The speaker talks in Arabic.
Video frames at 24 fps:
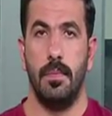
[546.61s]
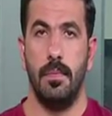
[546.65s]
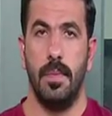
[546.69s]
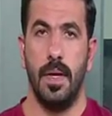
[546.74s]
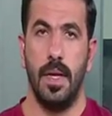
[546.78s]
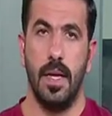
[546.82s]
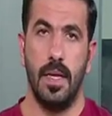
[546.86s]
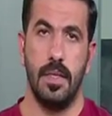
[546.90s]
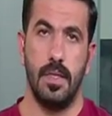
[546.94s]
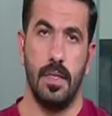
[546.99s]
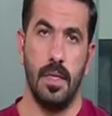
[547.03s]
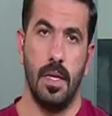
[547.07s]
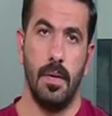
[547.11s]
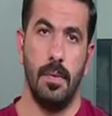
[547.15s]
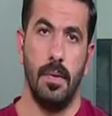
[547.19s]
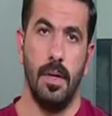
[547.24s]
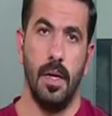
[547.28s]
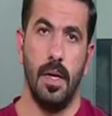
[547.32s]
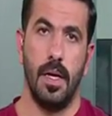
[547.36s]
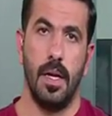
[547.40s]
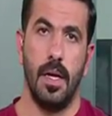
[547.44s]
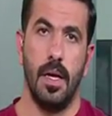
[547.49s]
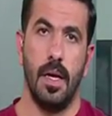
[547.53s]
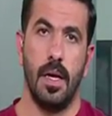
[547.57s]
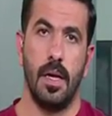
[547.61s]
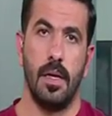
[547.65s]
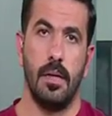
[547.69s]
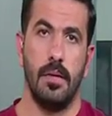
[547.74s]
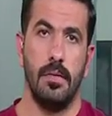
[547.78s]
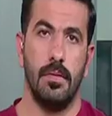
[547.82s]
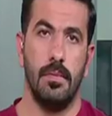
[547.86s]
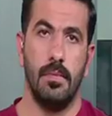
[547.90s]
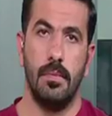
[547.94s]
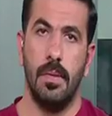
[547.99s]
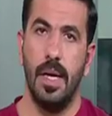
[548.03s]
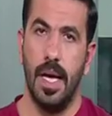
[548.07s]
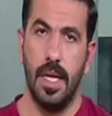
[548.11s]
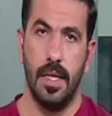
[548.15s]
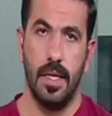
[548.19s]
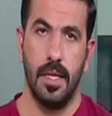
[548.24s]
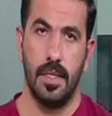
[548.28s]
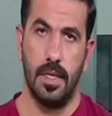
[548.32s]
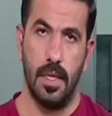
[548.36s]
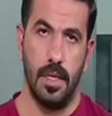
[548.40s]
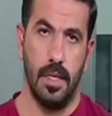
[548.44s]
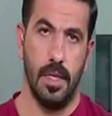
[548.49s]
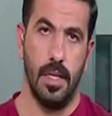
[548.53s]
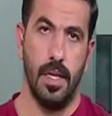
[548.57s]
منازلنا بالعراق ما عندنا
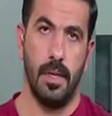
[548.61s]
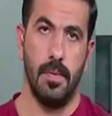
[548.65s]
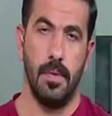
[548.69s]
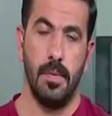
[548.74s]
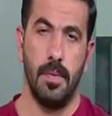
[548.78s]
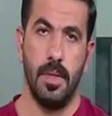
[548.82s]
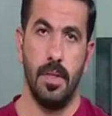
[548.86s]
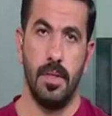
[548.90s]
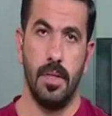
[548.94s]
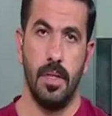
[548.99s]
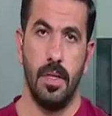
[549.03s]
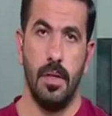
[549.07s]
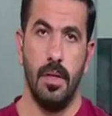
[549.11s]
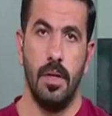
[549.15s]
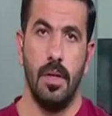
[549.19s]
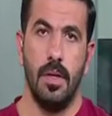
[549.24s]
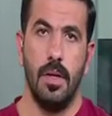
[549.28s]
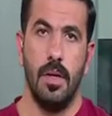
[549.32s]
صيدليه بالمنزل